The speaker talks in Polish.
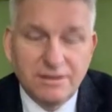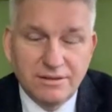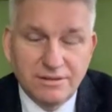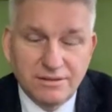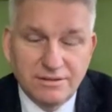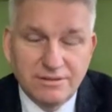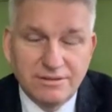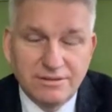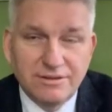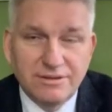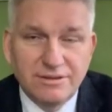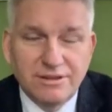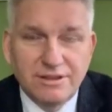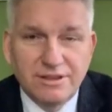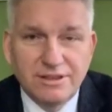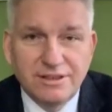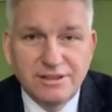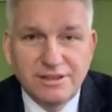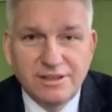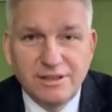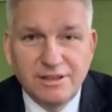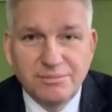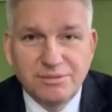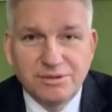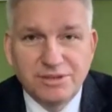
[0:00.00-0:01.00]
O, no to
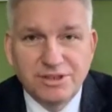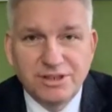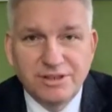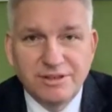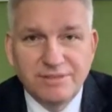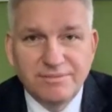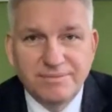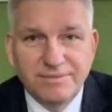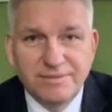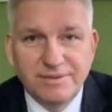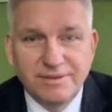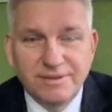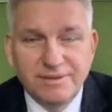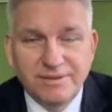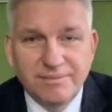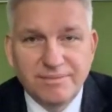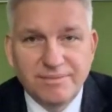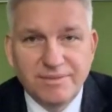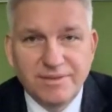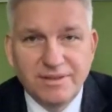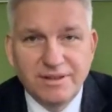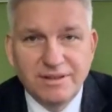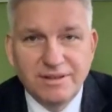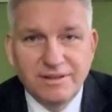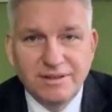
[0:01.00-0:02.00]
jest lepsze, mm,
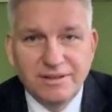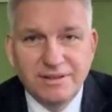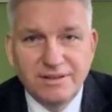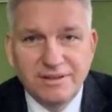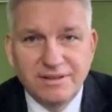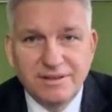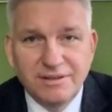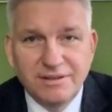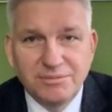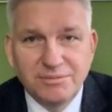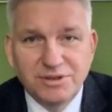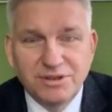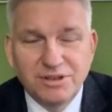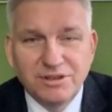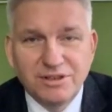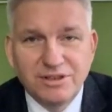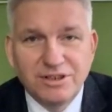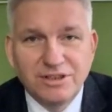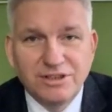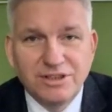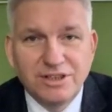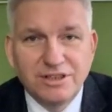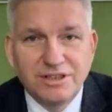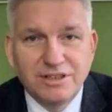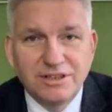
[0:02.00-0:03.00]
mm, lepsze
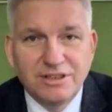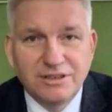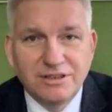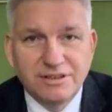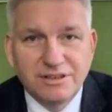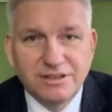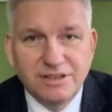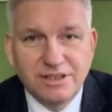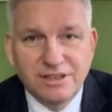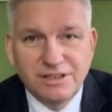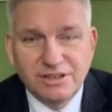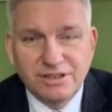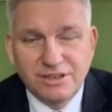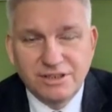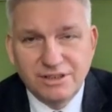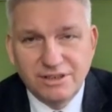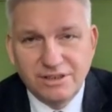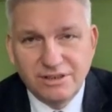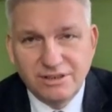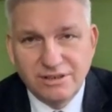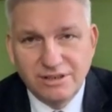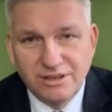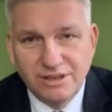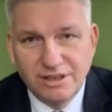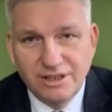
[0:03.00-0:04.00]
określenie. To znaczy,
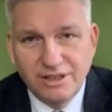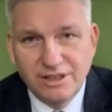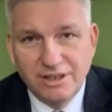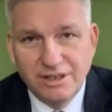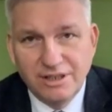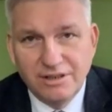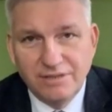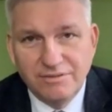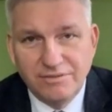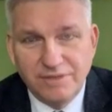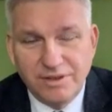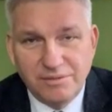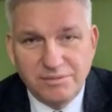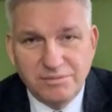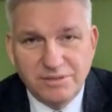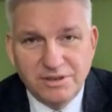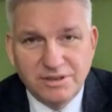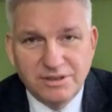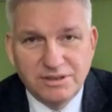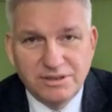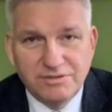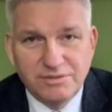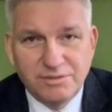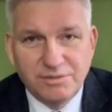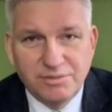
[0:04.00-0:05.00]
no
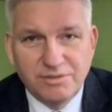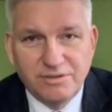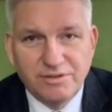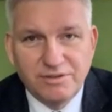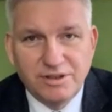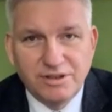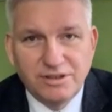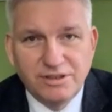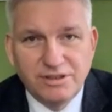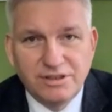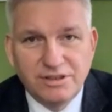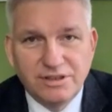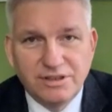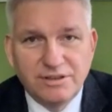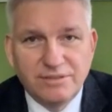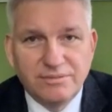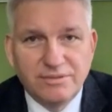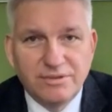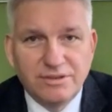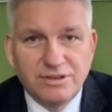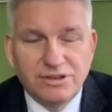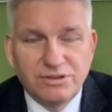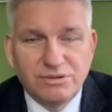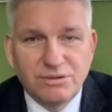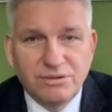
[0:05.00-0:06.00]
Wiemy z wypowiedzi
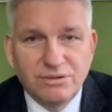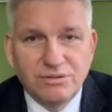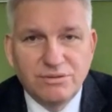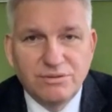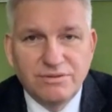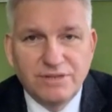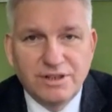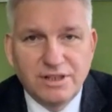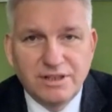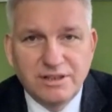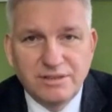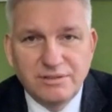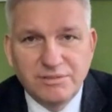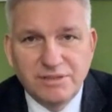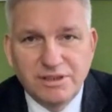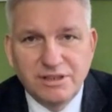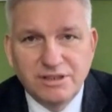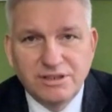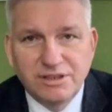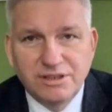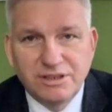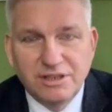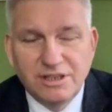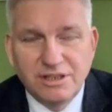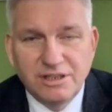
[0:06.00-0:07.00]
członków Rady
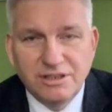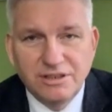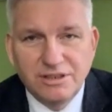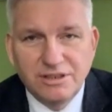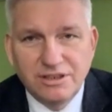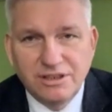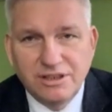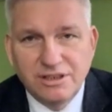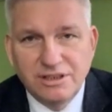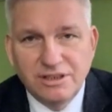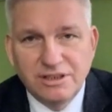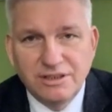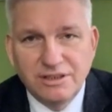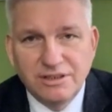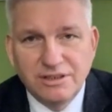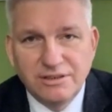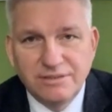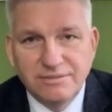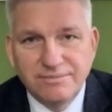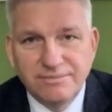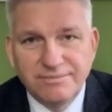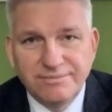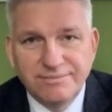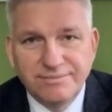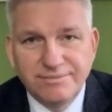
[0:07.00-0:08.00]
Medycznej, że
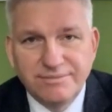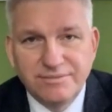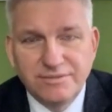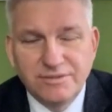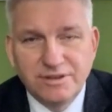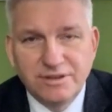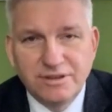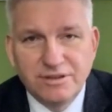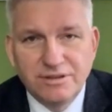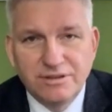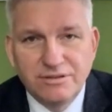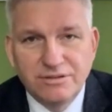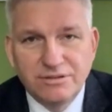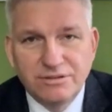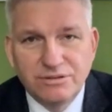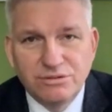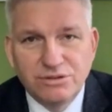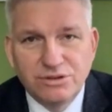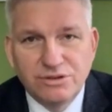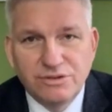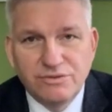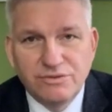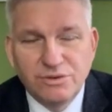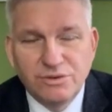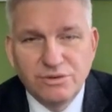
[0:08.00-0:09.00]
no,
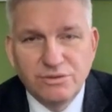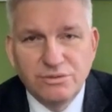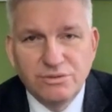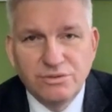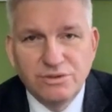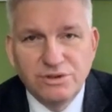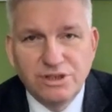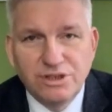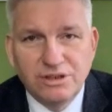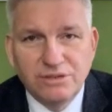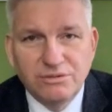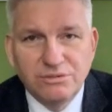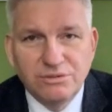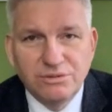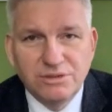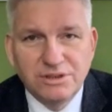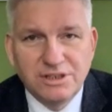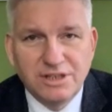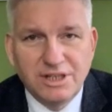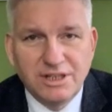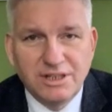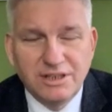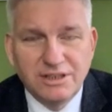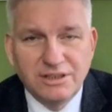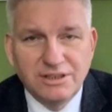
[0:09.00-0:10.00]
już swój udział
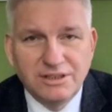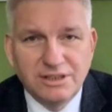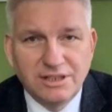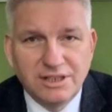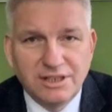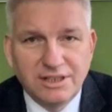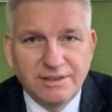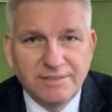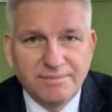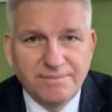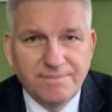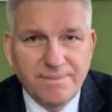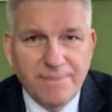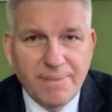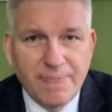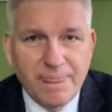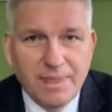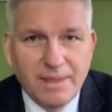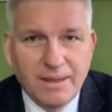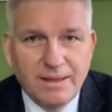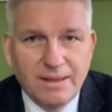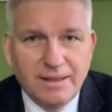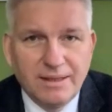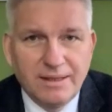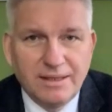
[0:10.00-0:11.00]
uznali za
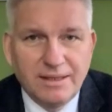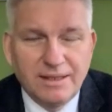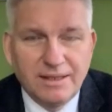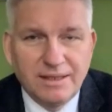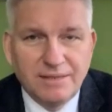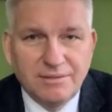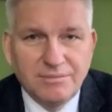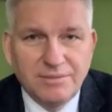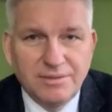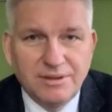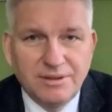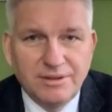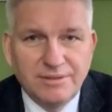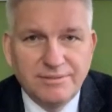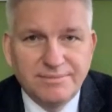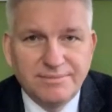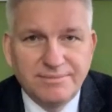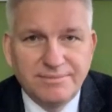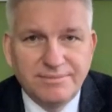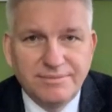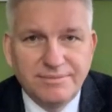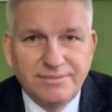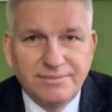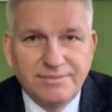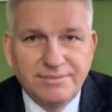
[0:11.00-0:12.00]
jakby
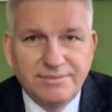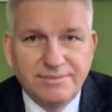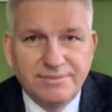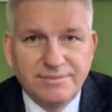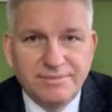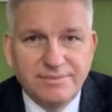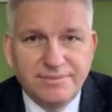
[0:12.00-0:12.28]
mm,